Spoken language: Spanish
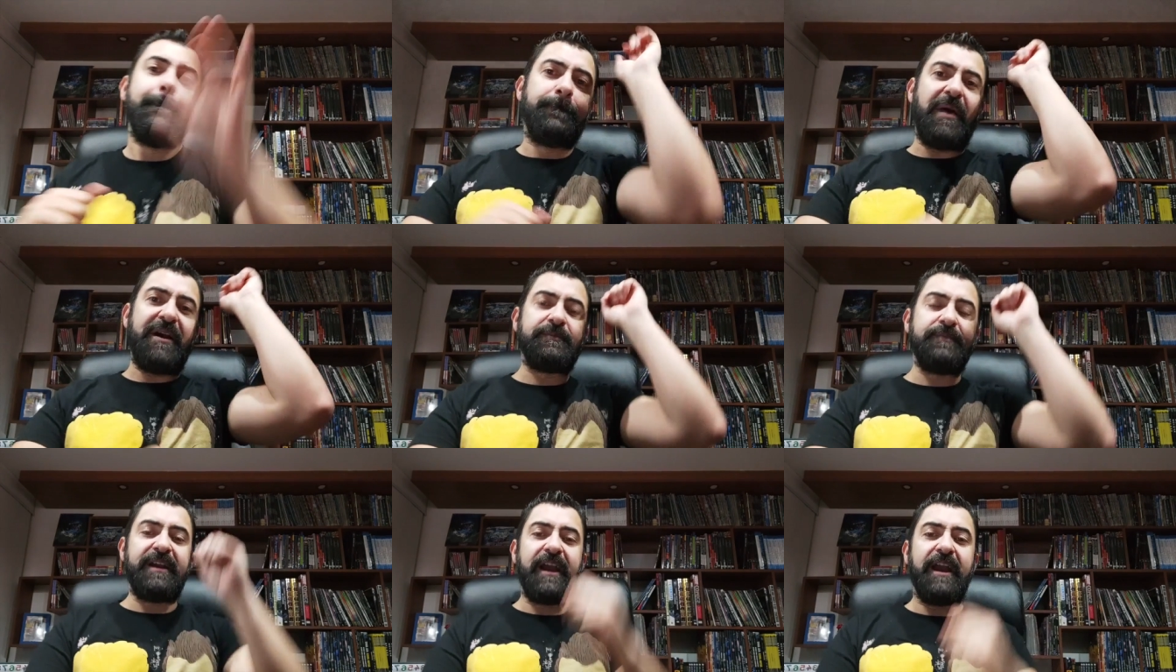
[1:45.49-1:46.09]

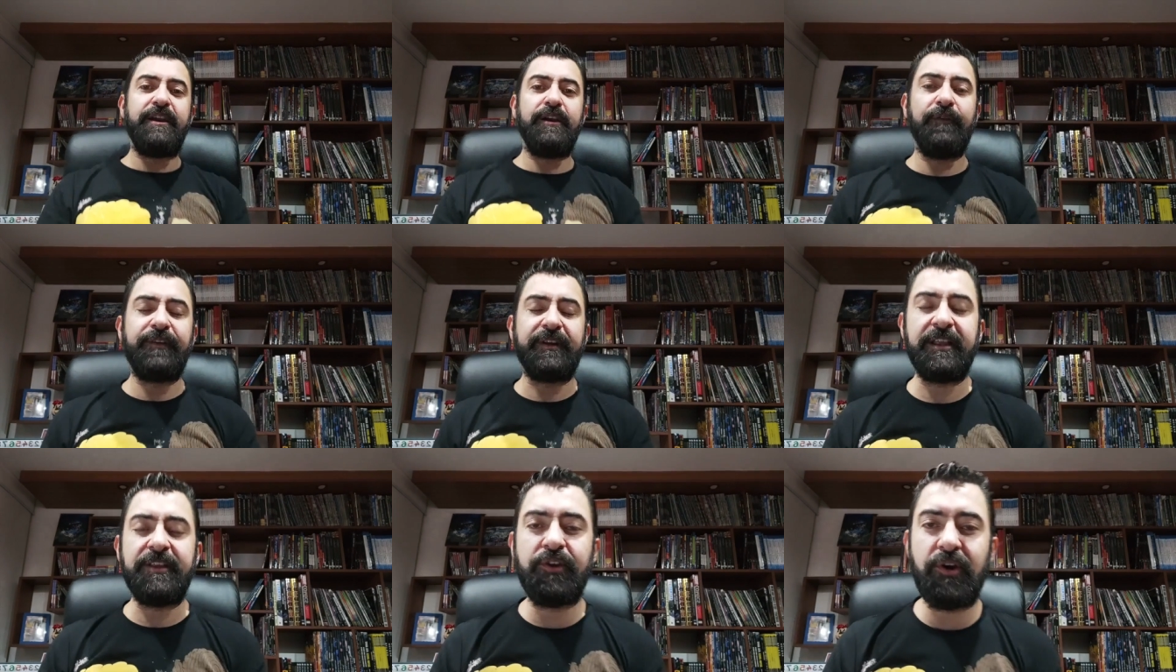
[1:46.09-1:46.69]
Pues mi querido
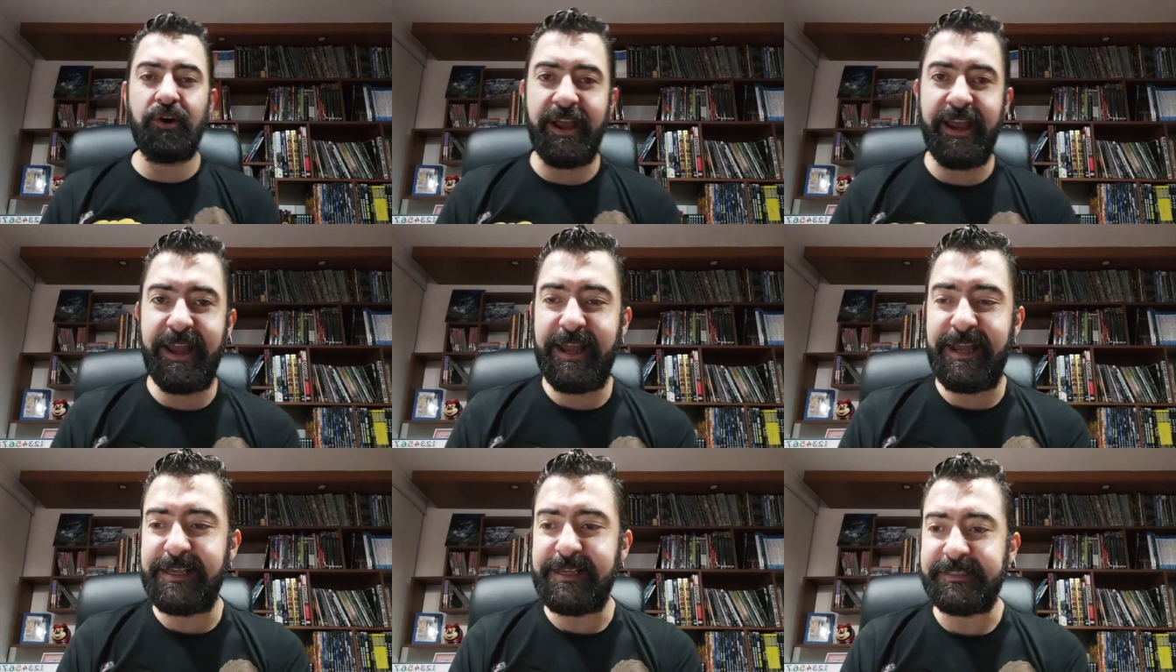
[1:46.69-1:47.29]
Fernando,
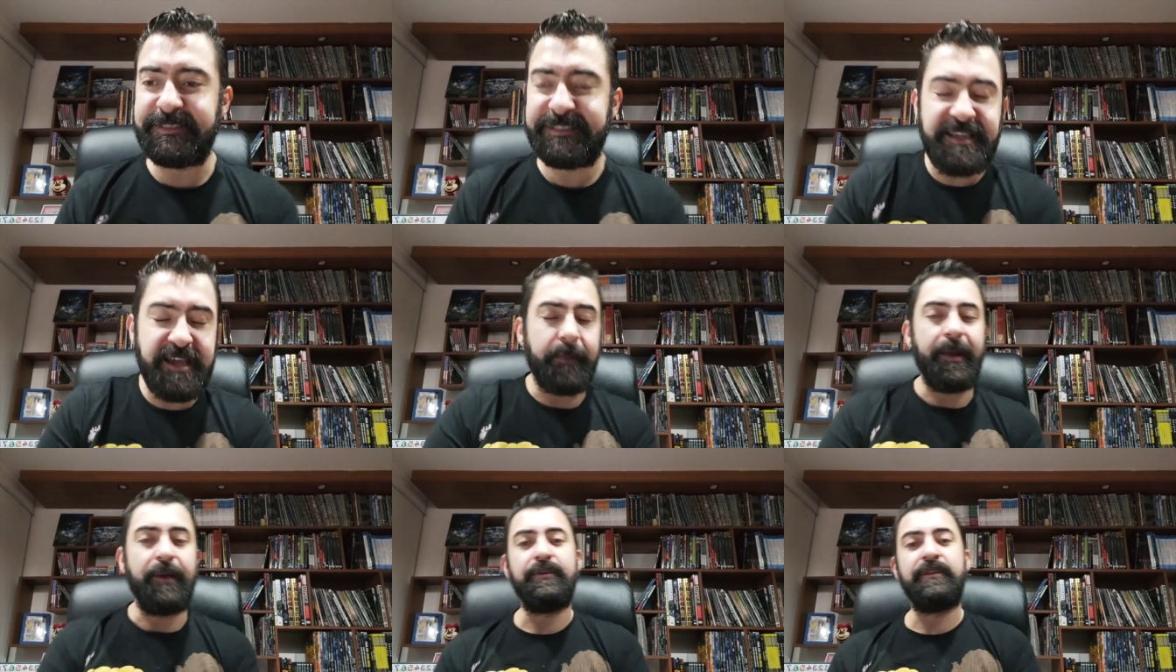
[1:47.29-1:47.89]
sí,
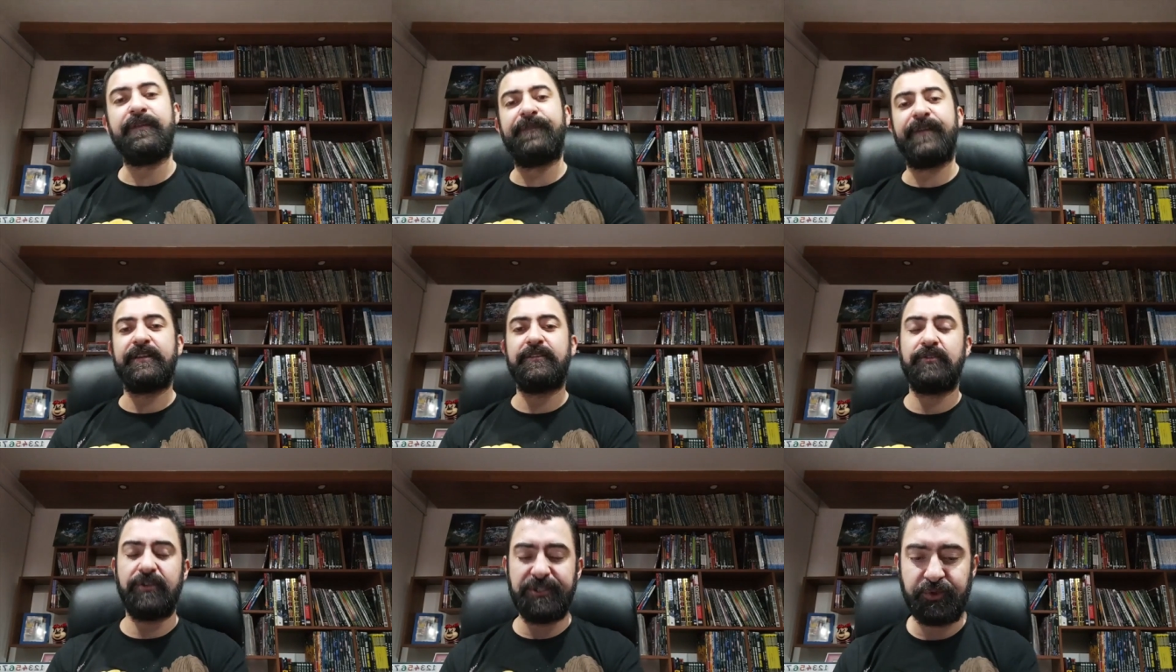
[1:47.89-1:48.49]
hermano, en
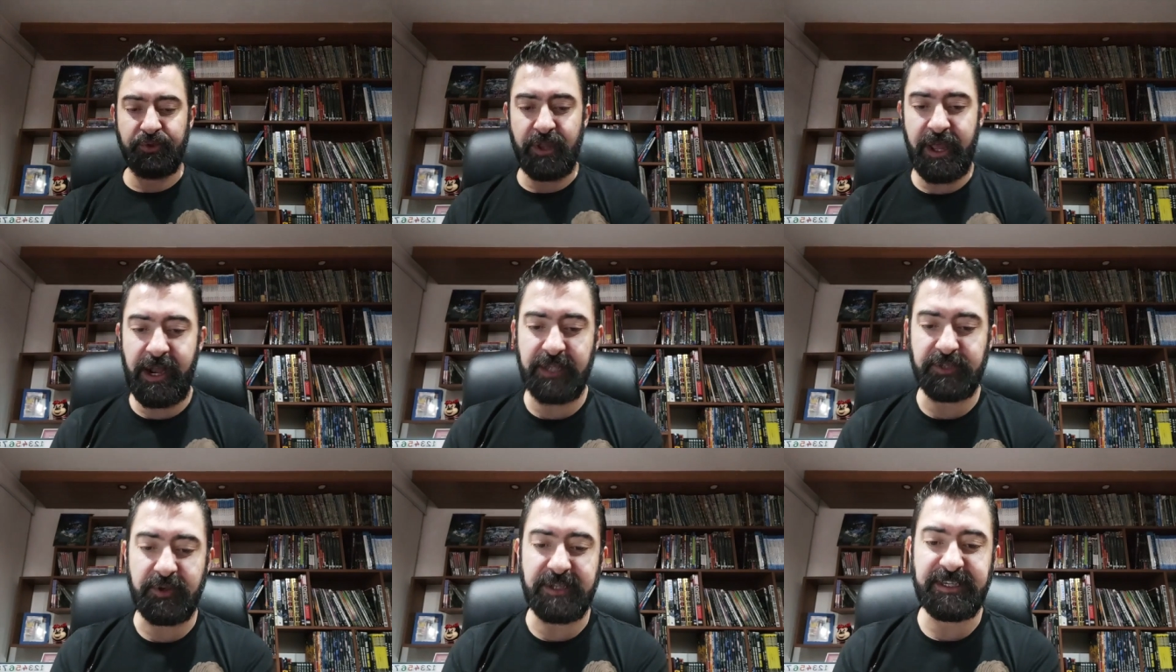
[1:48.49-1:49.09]
efecto es una de
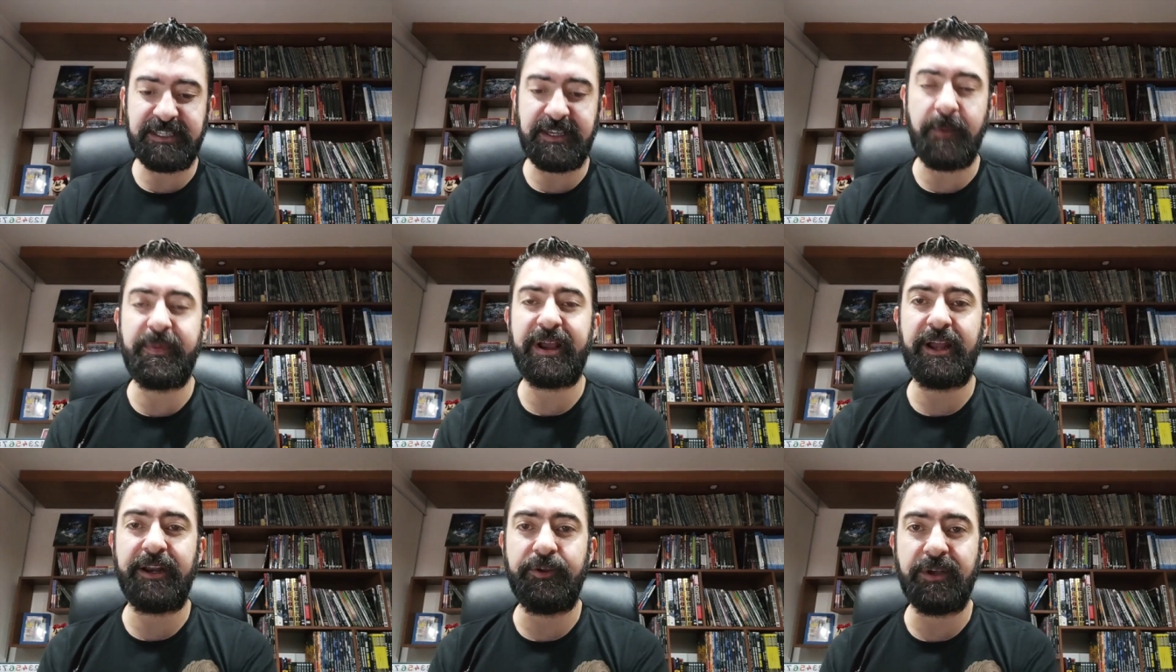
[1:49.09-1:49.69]
las cosas que
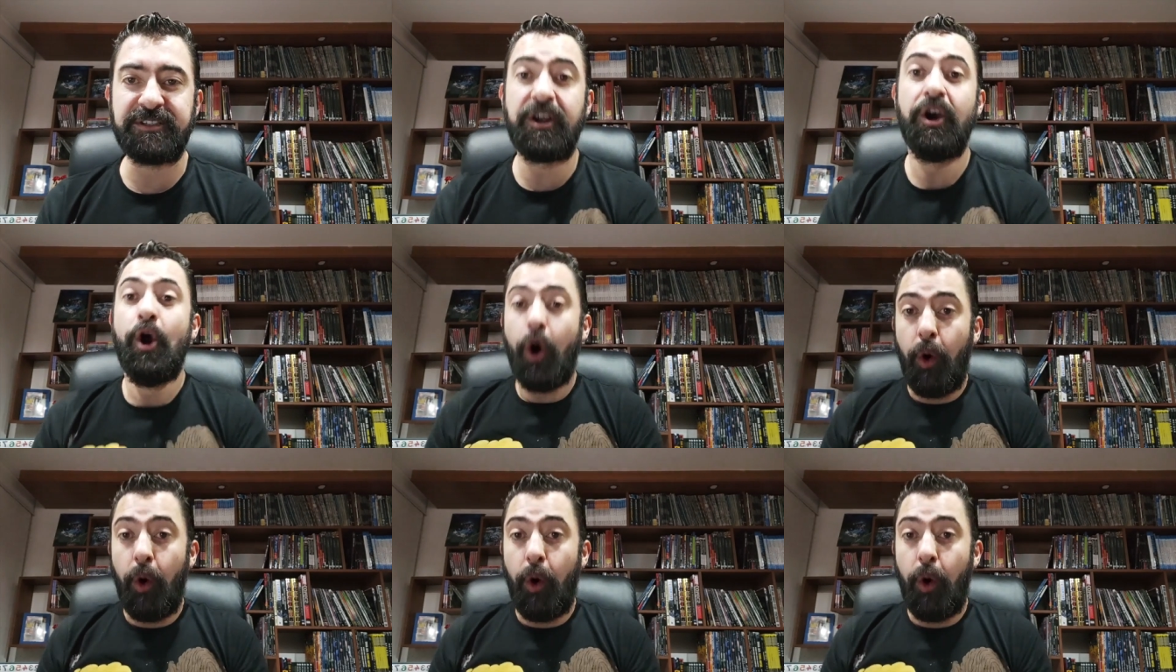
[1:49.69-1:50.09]
siempre he querido hacer.